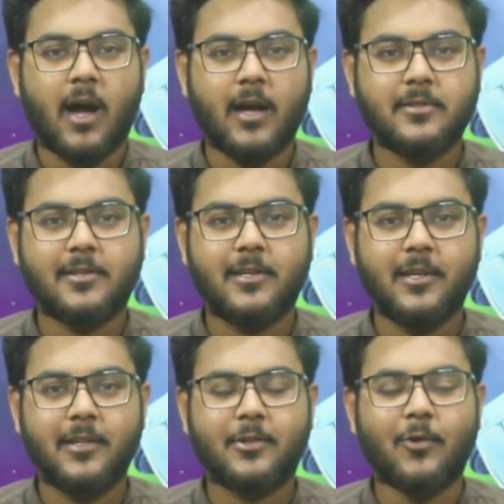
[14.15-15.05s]
आज
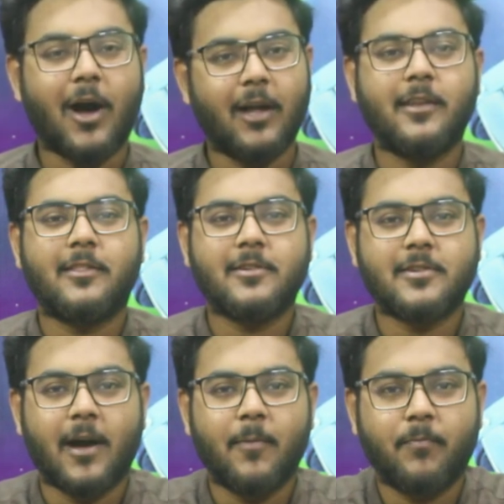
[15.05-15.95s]
की सुहानी सी
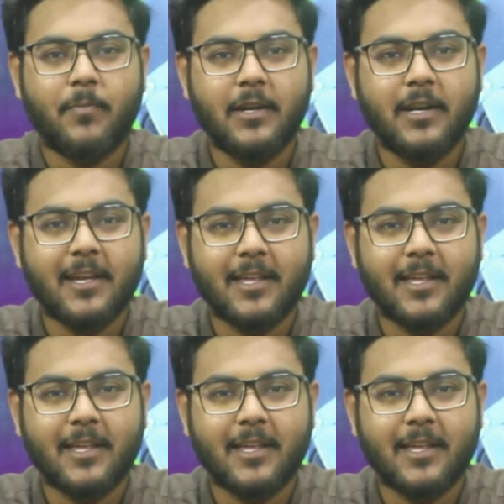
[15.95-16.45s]
शाम पिंडी